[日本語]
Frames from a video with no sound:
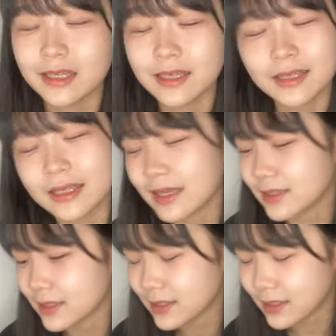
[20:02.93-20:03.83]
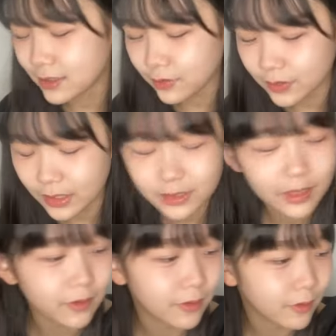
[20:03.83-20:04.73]
いいねさち今日なん
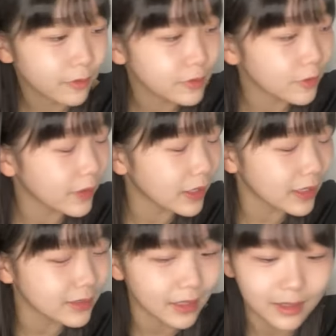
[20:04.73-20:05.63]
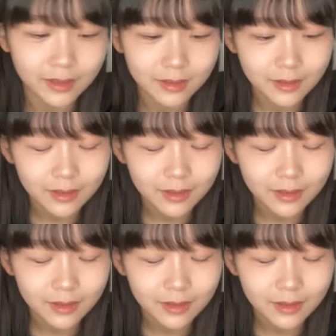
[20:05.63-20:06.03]
だろうほんとわかんない